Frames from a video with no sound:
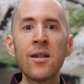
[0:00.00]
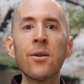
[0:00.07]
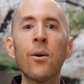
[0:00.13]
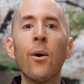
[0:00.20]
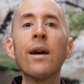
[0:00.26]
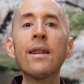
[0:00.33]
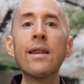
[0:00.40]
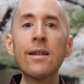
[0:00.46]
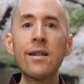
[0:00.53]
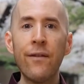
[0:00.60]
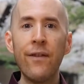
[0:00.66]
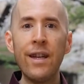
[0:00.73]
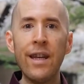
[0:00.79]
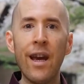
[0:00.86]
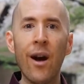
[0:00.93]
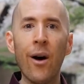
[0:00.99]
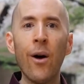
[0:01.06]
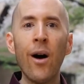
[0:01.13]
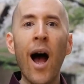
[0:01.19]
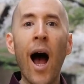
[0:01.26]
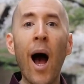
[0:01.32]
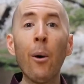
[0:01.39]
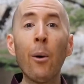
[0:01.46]
Então, neste
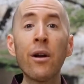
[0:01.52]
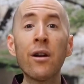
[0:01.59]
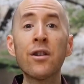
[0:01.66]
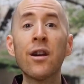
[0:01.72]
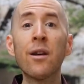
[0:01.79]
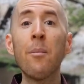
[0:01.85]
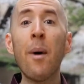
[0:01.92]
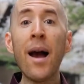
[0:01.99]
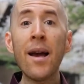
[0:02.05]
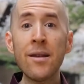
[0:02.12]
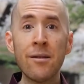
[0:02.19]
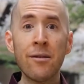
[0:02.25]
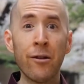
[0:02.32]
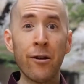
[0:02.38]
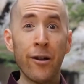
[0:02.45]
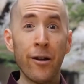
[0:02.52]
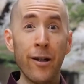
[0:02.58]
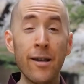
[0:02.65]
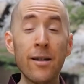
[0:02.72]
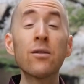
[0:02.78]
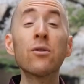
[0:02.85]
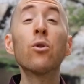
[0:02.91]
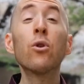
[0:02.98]
vídeo, quero compartilhar
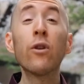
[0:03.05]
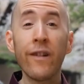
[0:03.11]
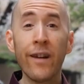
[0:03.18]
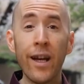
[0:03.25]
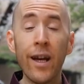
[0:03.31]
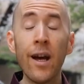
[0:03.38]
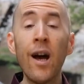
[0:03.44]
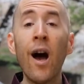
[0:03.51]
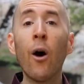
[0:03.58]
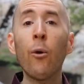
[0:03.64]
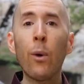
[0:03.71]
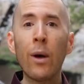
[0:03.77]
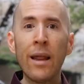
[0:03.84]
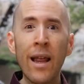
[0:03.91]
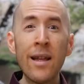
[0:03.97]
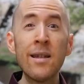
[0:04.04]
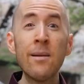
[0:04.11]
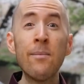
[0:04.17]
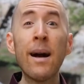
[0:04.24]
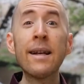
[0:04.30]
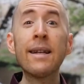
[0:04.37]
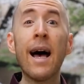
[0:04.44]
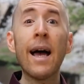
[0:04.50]
minha história sobre o que levou
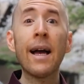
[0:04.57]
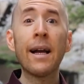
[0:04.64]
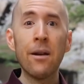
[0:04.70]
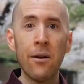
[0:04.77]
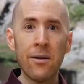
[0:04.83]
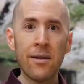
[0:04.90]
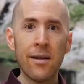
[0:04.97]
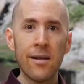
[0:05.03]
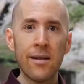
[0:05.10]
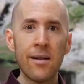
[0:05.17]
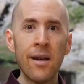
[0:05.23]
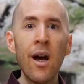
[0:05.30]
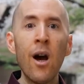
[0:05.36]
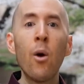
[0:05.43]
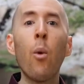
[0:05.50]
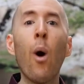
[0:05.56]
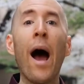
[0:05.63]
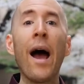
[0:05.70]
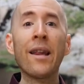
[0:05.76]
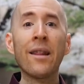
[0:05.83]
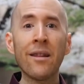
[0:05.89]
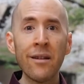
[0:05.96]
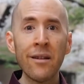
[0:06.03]
ao meu diagnóstico, o
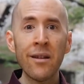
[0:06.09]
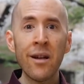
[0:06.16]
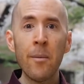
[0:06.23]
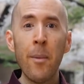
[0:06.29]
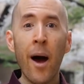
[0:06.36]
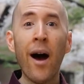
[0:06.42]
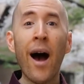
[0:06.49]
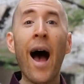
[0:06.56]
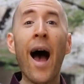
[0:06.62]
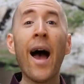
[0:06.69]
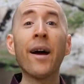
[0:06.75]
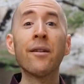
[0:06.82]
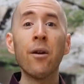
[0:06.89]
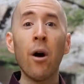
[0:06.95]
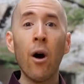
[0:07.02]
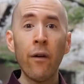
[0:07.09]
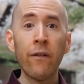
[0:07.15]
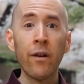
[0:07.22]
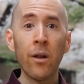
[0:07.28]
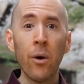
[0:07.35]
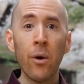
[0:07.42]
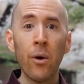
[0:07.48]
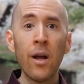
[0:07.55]
que aprendi sobre sobrecarga
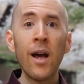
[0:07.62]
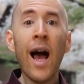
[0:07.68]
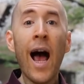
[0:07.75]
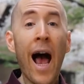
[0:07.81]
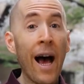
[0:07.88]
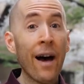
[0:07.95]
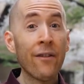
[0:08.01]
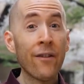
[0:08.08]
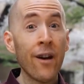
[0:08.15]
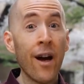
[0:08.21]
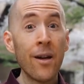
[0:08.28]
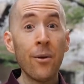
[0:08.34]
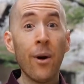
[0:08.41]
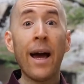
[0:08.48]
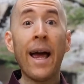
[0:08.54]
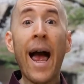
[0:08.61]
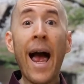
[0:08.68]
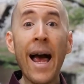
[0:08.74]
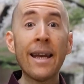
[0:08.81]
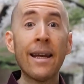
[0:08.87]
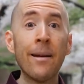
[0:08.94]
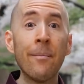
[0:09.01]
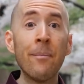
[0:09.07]
de ferro depois que soube
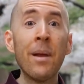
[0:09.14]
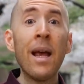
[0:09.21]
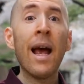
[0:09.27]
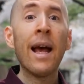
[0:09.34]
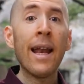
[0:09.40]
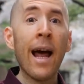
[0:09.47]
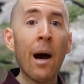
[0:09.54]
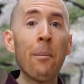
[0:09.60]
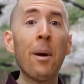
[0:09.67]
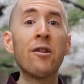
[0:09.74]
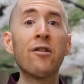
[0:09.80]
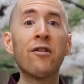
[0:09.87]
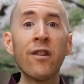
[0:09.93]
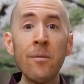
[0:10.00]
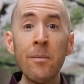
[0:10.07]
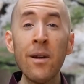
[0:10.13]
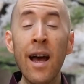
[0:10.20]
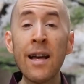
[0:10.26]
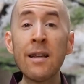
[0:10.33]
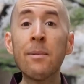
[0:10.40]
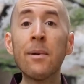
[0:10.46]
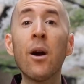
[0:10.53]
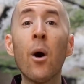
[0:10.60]
que tinha e como está indo meu
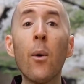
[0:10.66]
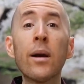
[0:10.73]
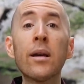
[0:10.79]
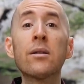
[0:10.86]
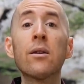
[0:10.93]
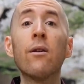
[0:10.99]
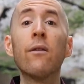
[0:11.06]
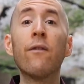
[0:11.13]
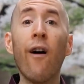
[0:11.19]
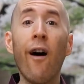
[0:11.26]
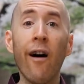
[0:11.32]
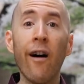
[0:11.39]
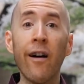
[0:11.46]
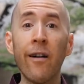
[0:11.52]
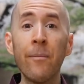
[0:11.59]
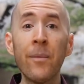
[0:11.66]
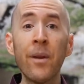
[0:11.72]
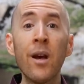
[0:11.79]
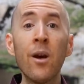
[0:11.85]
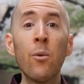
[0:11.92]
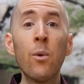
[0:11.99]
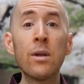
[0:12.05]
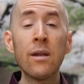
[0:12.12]
tratamento até agora,
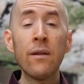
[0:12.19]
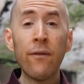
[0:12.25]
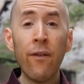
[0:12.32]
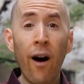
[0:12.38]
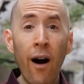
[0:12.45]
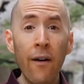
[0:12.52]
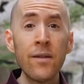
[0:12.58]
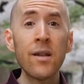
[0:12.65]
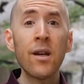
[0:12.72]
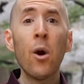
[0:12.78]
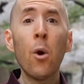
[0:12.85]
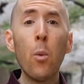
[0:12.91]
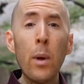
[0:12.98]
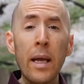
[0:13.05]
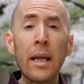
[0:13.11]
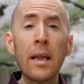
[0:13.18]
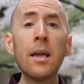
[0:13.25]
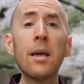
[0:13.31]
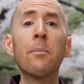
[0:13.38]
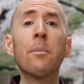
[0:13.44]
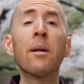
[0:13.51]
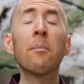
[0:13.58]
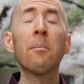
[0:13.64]
que envolve plebotomias
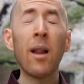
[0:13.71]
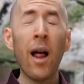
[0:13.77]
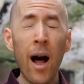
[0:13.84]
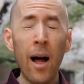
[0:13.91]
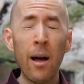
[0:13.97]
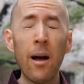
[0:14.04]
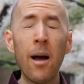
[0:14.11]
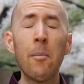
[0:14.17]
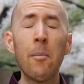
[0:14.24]
semanais.